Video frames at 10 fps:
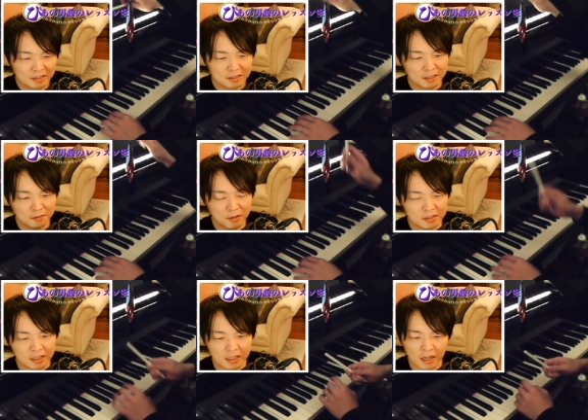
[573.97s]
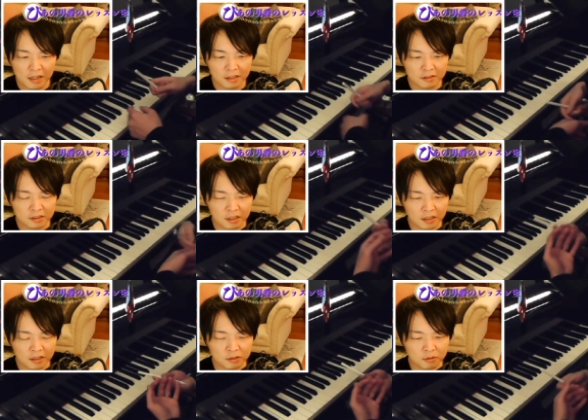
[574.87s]
C メジャーに解決して
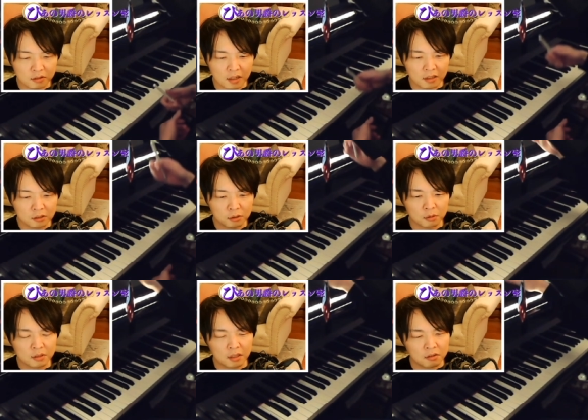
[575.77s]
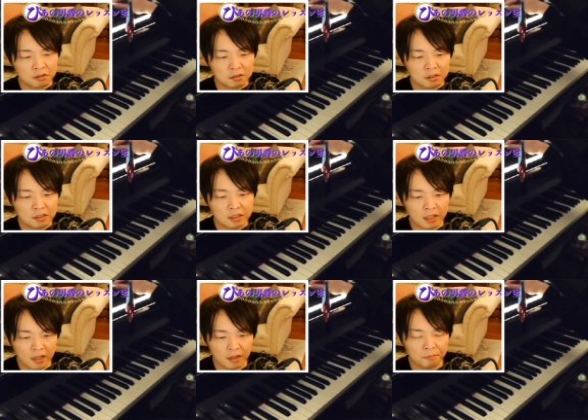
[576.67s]
たらそこで調整の中心が
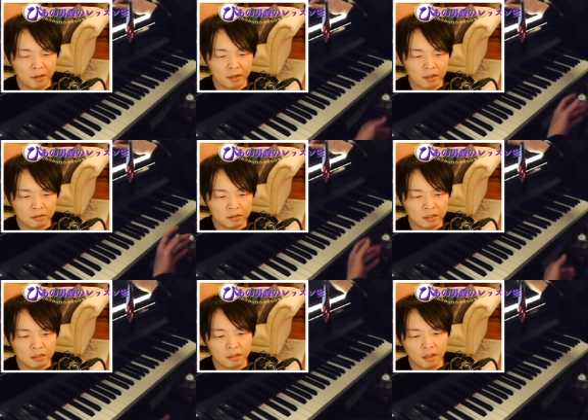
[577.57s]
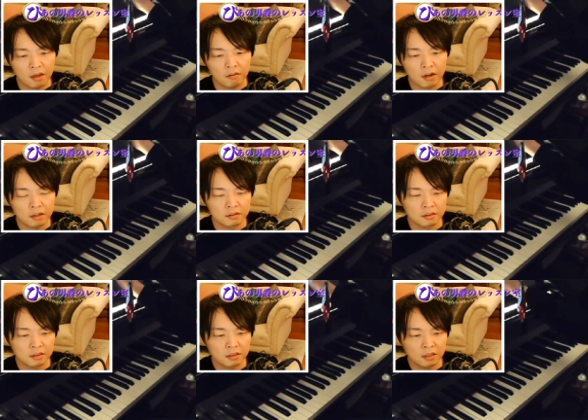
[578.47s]
ね明確になってわかるん
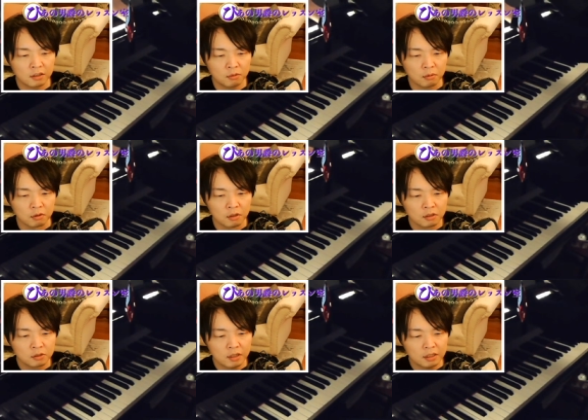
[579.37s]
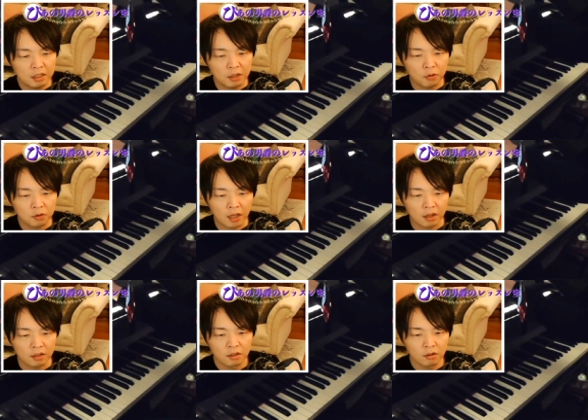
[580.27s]
ですけれどもそれが出てこな
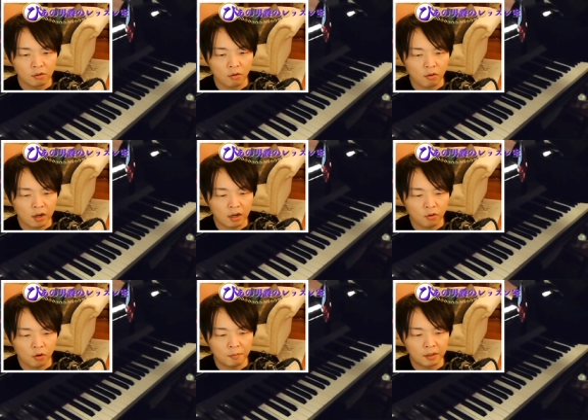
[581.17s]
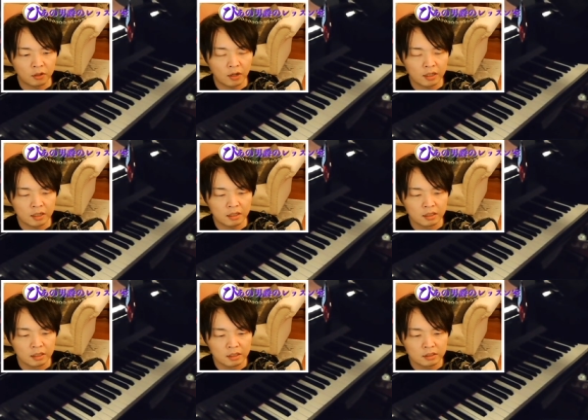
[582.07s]
いここからここまでの間に
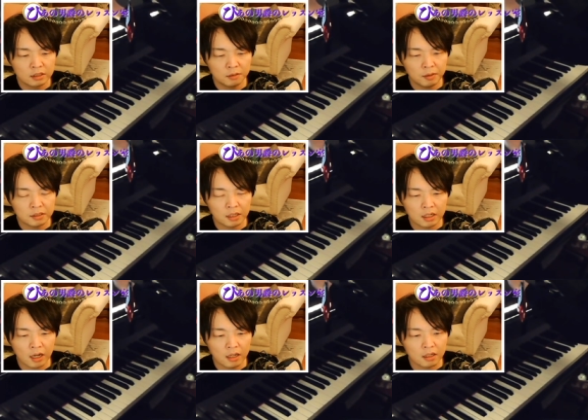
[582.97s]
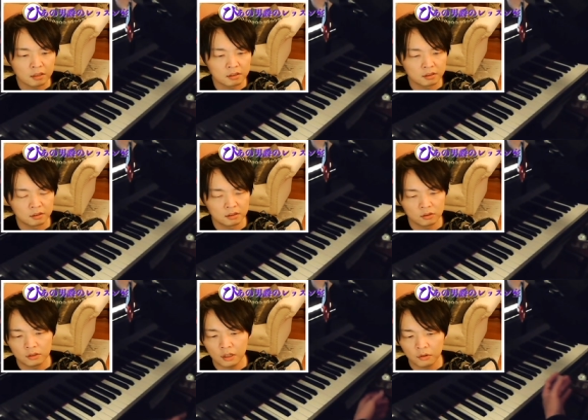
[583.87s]
C メジャーに解決する
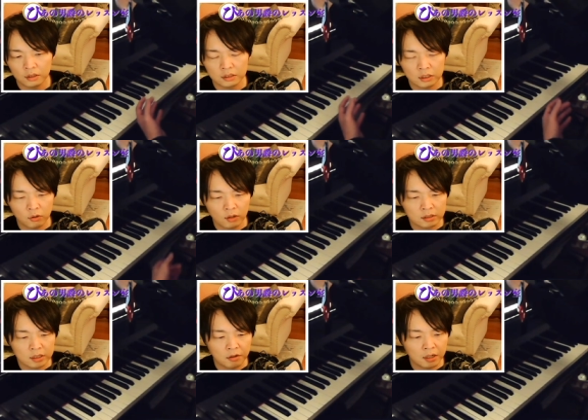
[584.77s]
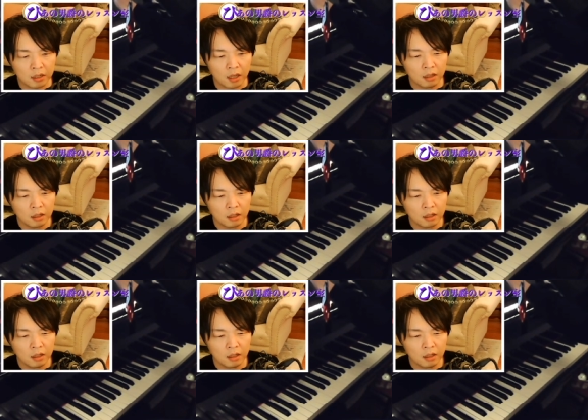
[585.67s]
といったような進行が使われない